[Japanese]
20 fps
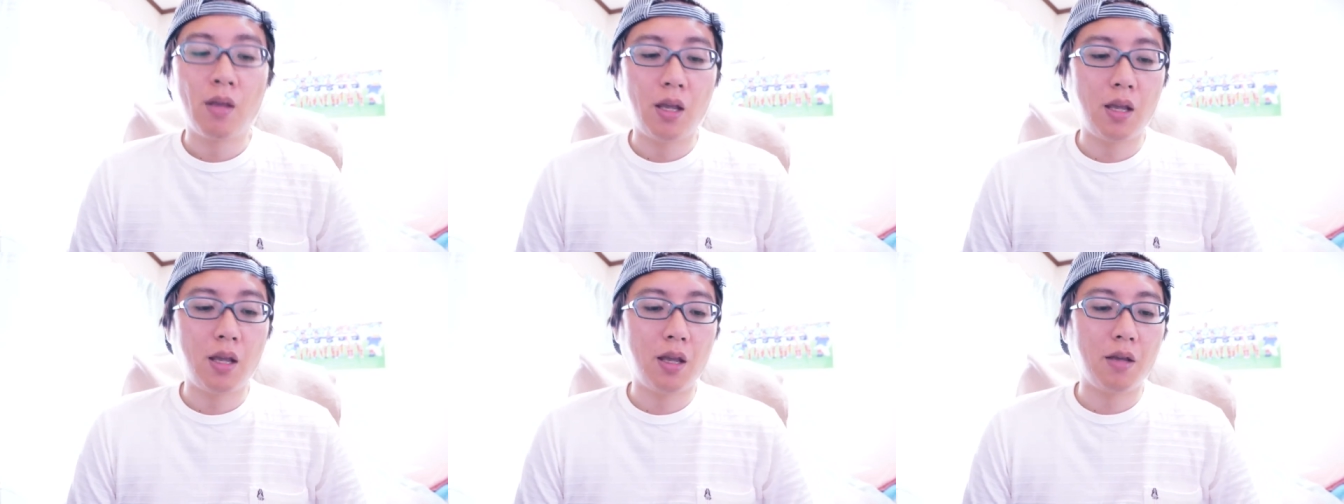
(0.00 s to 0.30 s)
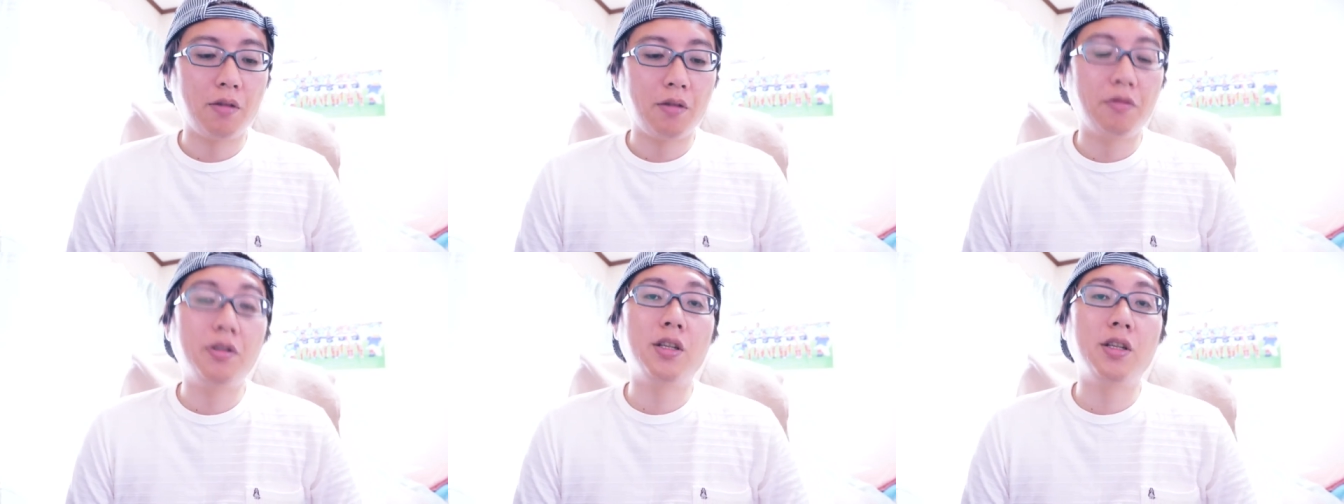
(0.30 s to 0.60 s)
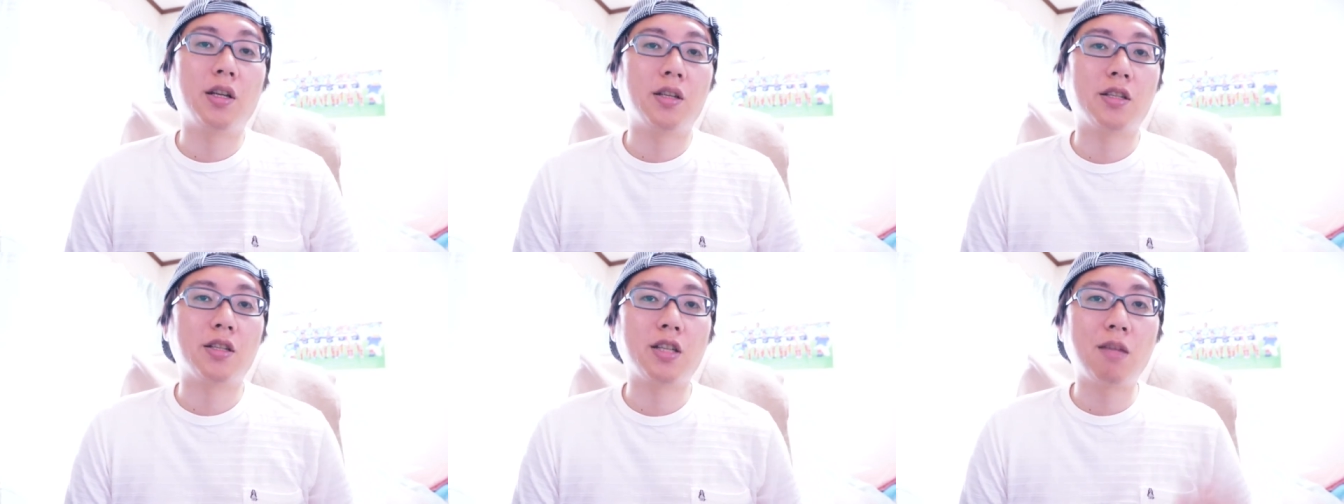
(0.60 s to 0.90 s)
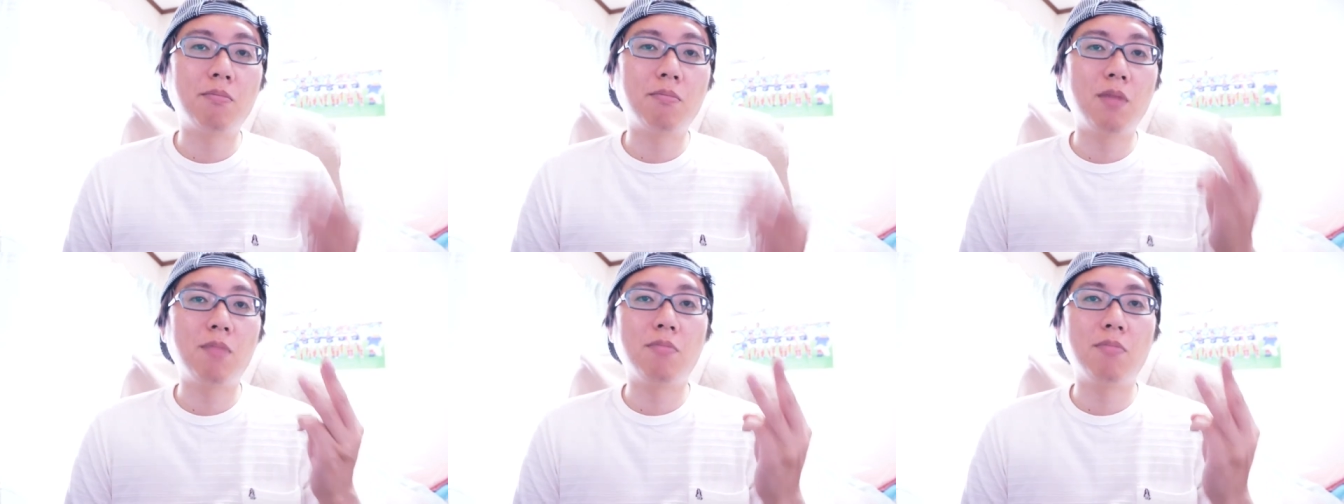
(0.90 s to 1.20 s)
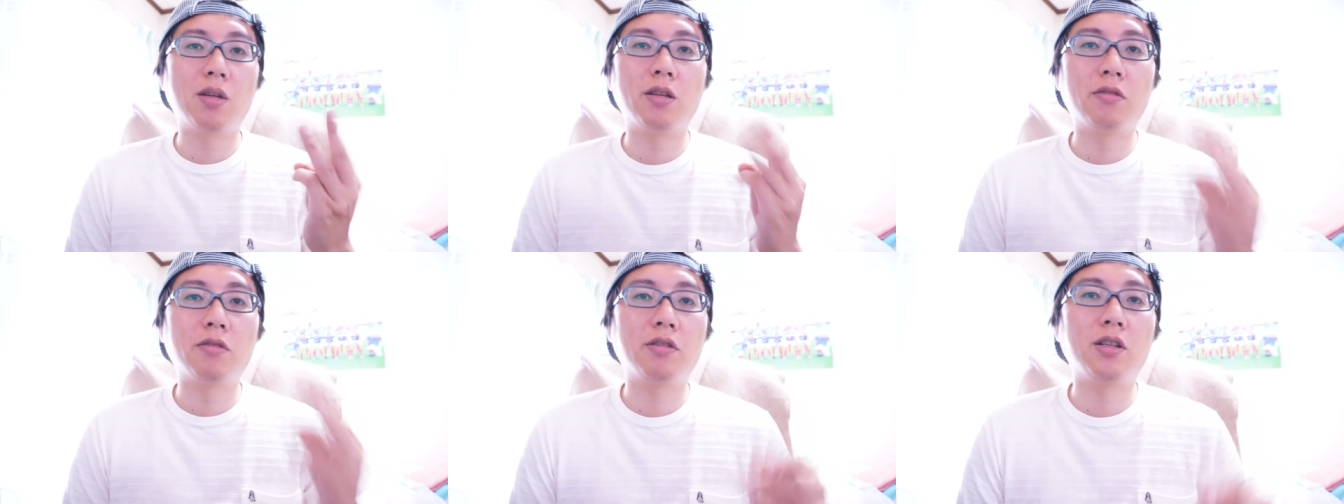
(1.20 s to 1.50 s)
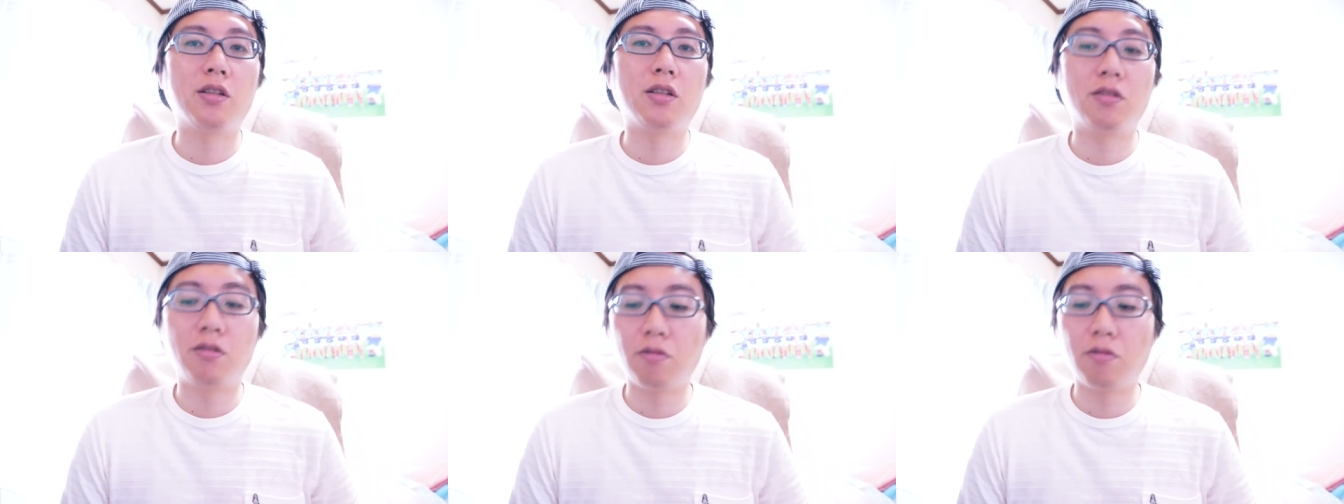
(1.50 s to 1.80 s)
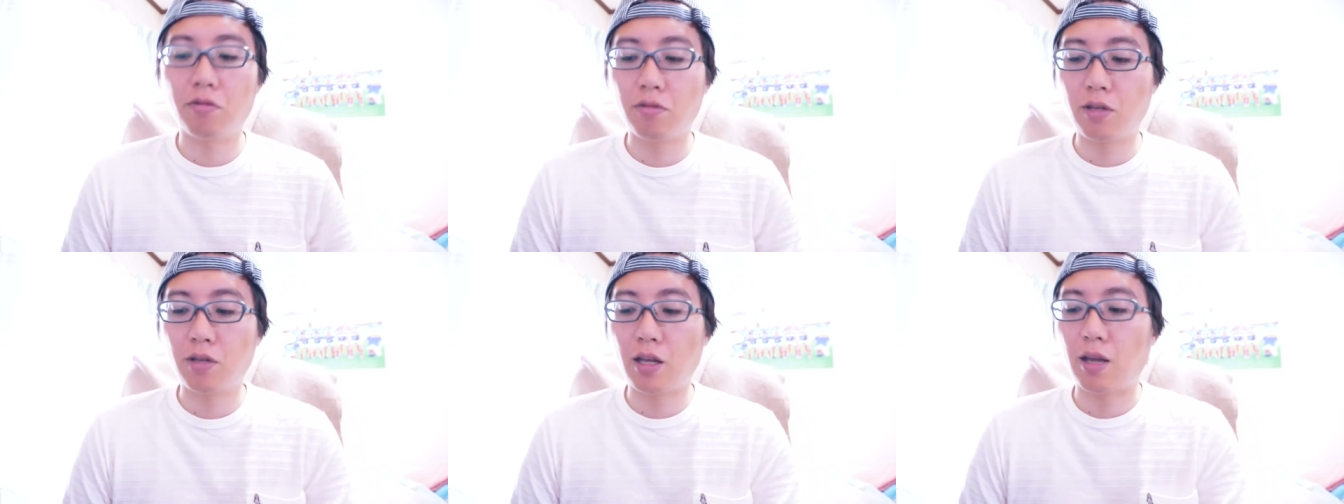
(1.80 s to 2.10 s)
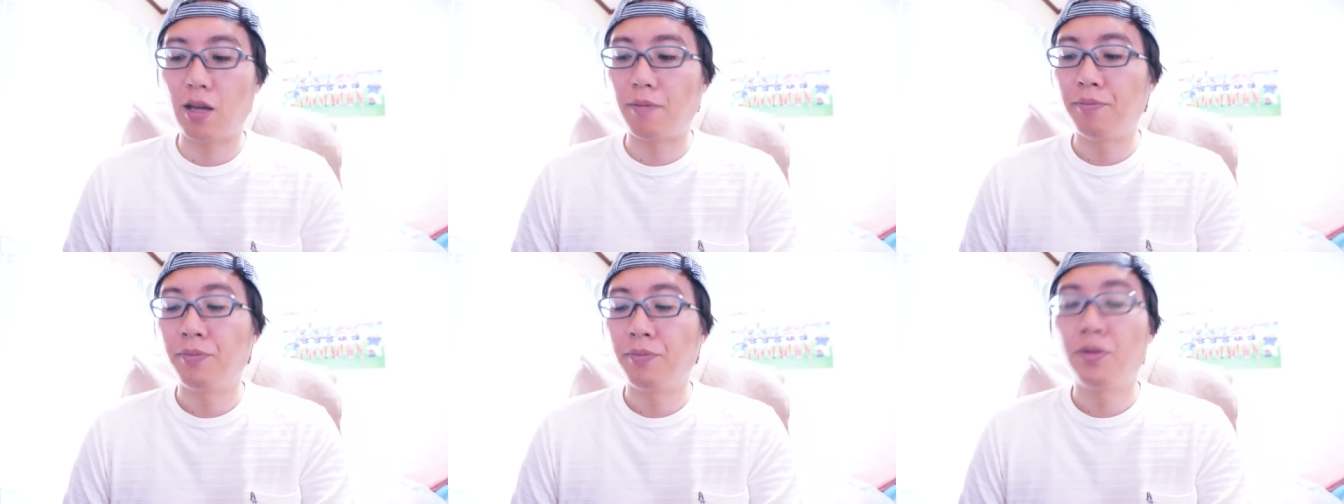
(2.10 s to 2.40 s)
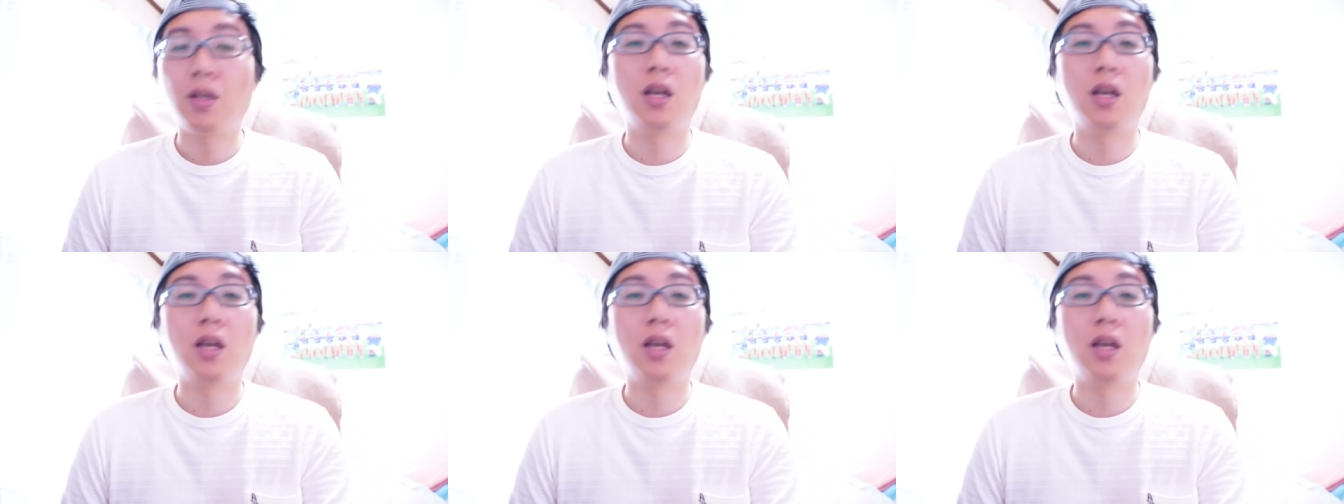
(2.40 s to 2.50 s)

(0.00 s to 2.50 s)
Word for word: えー、クリアね、3面までクリアすることで、